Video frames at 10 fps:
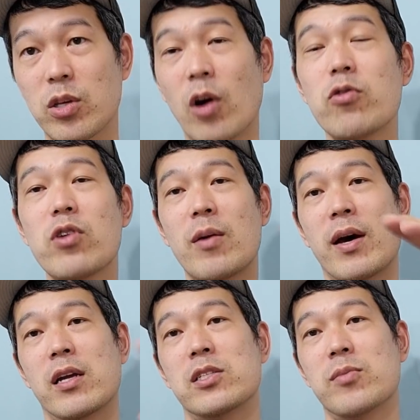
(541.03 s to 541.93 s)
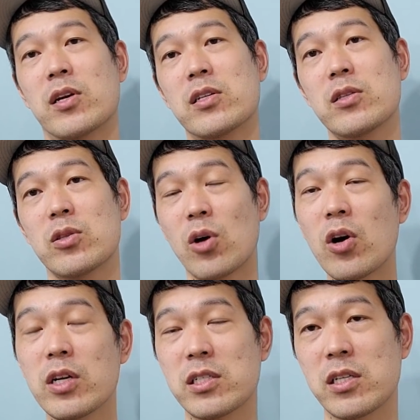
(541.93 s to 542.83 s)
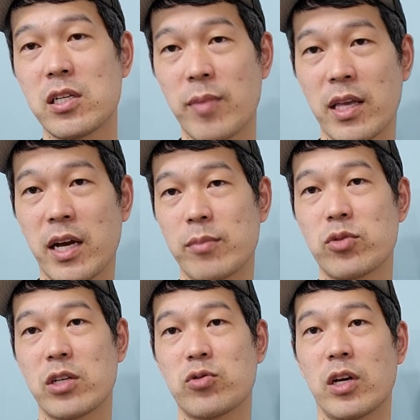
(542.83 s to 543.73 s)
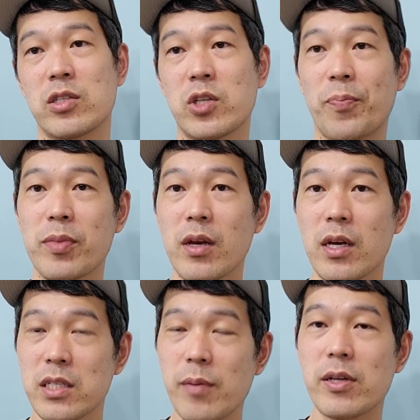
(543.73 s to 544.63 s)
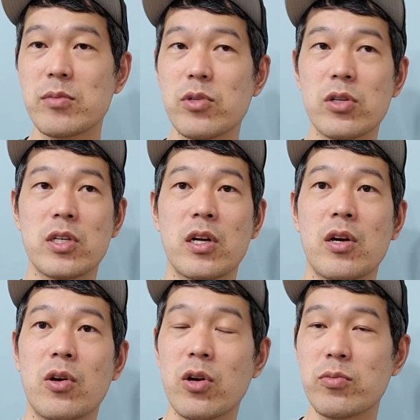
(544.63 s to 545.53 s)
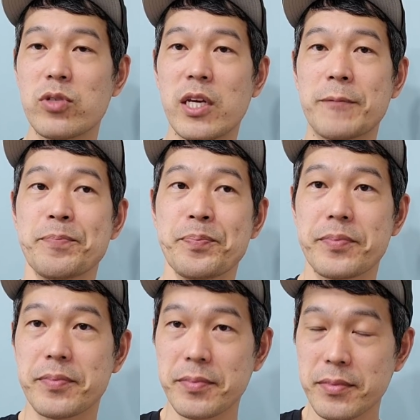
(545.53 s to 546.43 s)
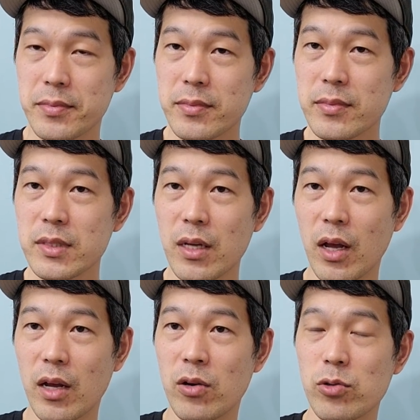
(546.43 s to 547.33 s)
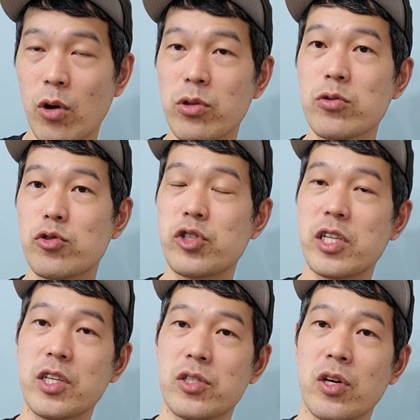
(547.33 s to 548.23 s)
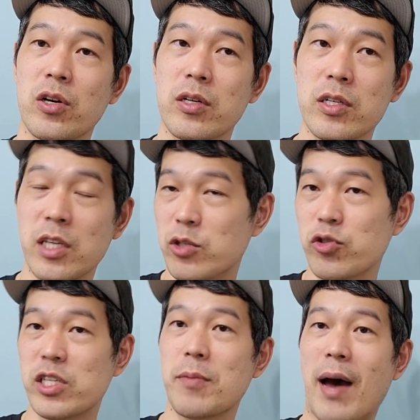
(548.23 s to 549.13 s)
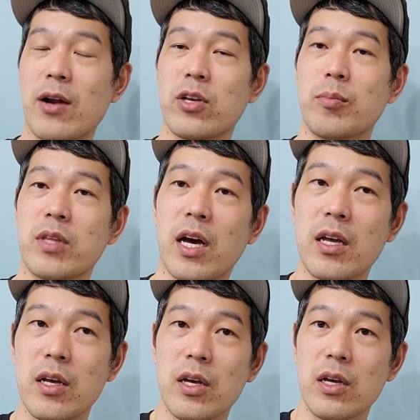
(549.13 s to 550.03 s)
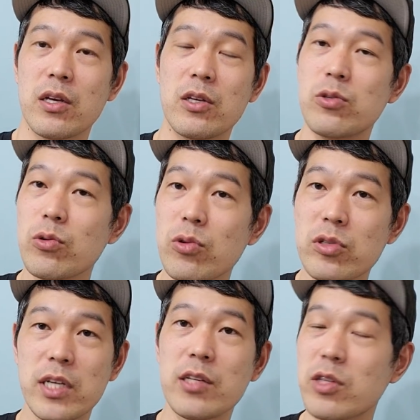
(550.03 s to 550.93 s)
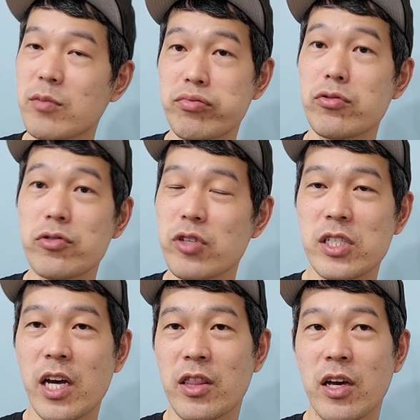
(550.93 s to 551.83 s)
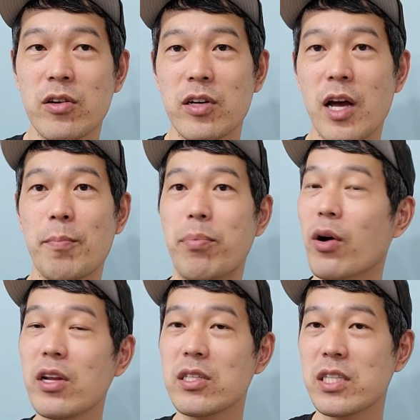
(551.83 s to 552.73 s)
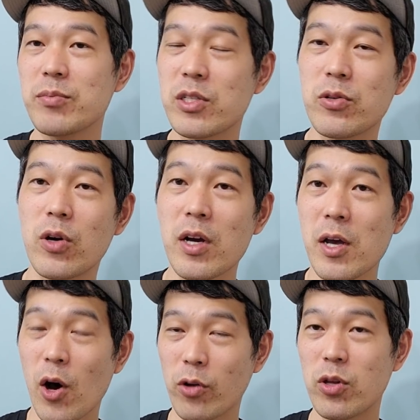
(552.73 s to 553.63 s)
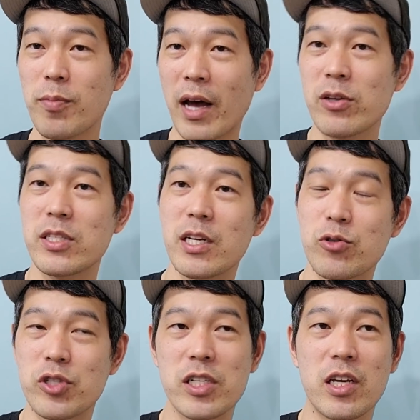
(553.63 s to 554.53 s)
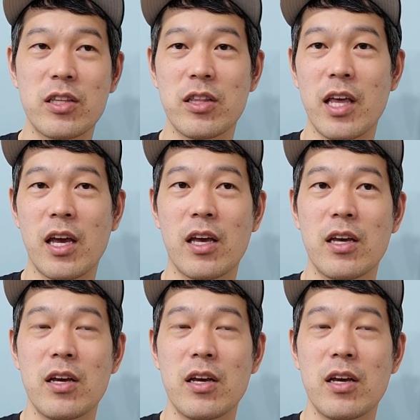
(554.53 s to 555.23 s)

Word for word: 여유가 많아지면은 더 리스크를 많이 감수할 수가 있죠. 제가 말씀드렸잖아요. 여러분이 어, 떤 주식이 있어요. 근데 이 주식이 만 원입니다. 이 정도는 사서 다 묻을 수 있지 않나요? 그냥 버리는 셈 치고 어떤 만 원짜리 주식이 있는데